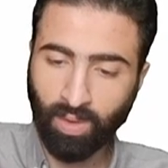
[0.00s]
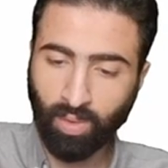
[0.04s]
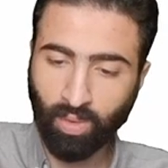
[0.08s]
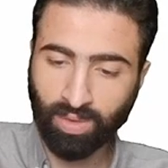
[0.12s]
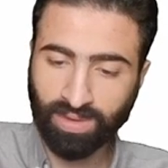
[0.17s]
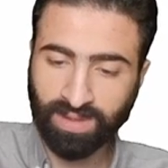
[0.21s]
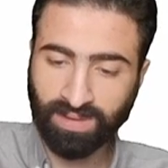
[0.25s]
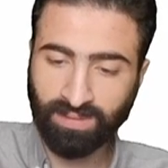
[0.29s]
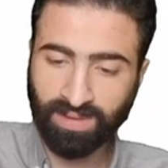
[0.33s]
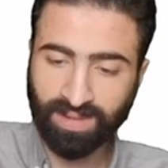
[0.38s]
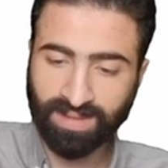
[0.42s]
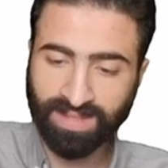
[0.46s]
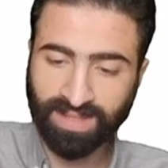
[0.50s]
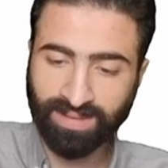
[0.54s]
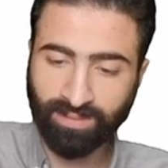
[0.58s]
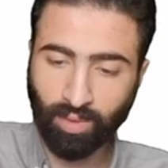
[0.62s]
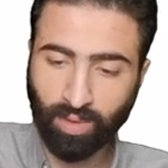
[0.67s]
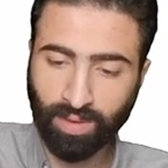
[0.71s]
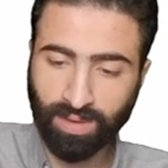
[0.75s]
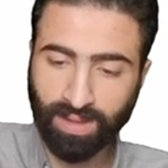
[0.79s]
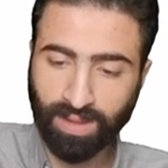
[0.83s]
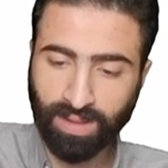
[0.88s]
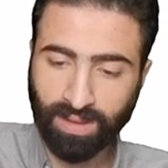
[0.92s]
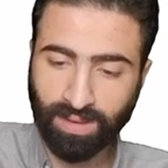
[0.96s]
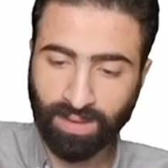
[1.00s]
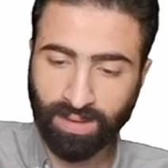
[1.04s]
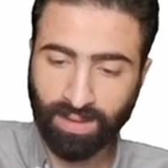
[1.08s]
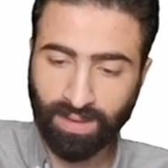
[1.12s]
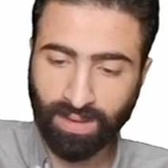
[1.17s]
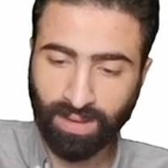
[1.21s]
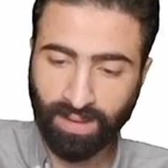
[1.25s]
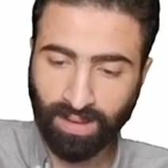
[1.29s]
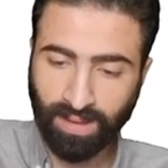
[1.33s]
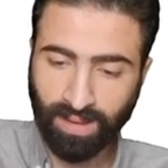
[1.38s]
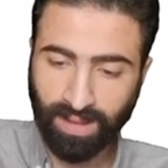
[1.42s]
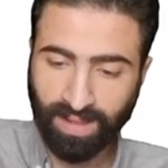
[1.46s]
وطبعا زي ما قلنا
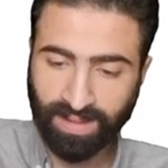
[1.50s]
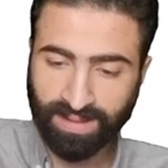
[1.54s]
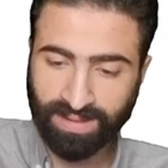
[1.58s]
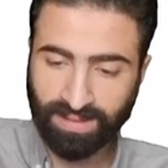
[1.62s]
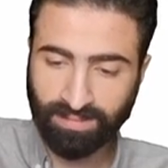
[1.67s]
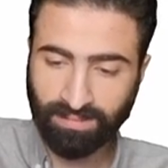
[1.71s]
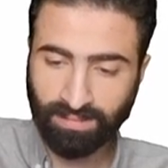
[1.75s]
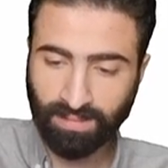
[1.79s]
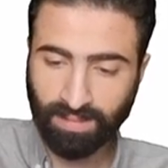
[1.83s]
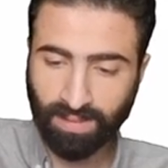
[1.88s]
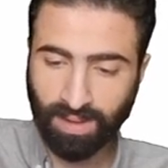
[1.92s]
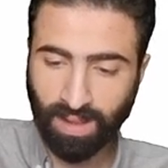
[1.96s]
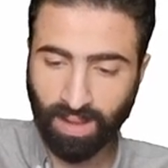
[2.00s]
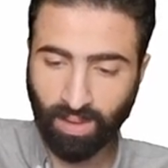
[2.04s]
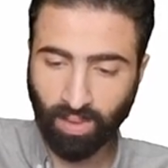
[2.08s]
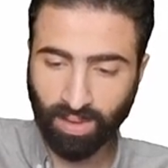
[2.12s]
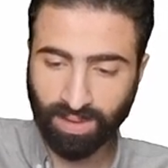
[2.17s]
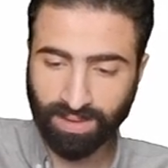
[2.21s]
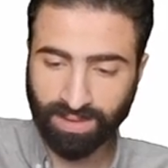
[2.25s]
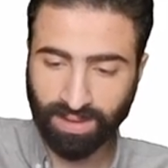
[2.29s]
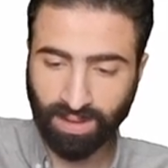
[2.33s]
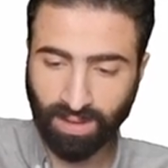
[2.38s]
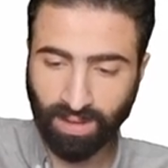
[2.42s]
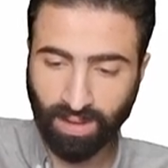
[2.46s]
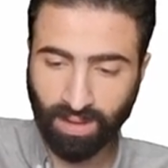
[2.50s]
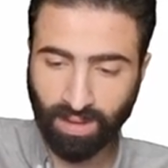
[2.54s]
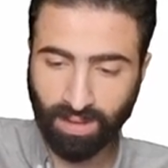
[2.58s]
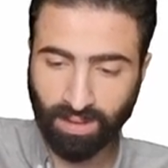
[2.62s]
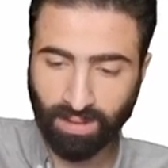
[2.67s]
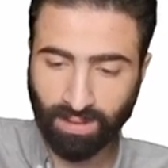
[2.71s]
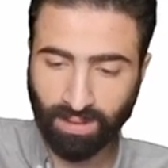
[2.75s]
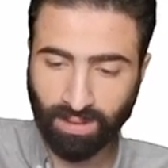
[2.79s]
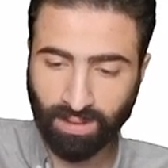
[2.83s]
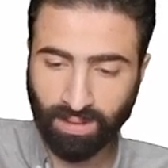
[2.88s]
لازم اوصلها